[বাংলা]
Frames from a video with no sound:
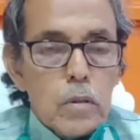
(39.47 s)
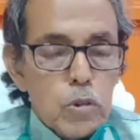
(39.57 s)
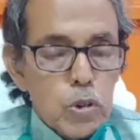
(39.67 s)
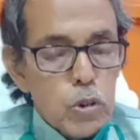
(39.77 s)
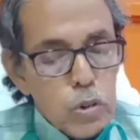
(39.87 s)

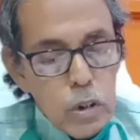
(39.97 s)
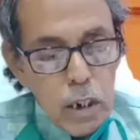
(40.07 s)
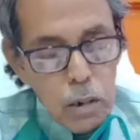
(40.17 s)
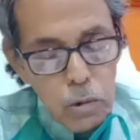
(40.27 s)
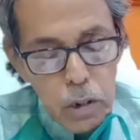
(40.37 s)
দুজন তো
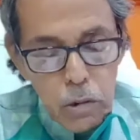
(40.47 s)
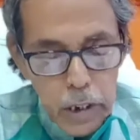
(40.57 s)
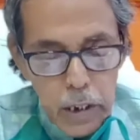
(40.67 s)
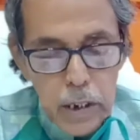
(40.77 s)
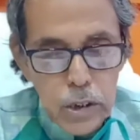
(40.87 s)
নিরাময়
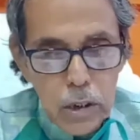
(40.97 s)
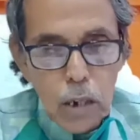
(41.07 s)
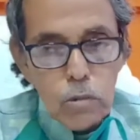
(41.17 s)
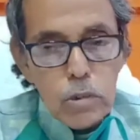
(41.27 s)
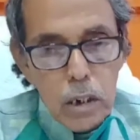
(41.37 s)
হয়ে গেছেন
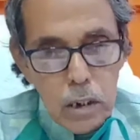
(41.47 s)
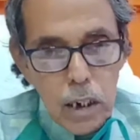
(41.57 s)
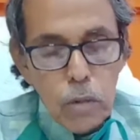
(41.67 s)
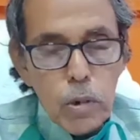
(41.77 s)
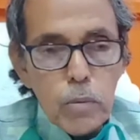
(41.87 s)
আরও তারা
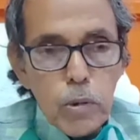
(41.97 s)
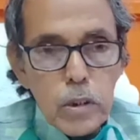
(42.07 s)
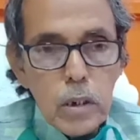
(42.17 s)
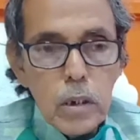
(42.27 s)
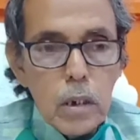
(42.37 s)
নিরাময়ের পথে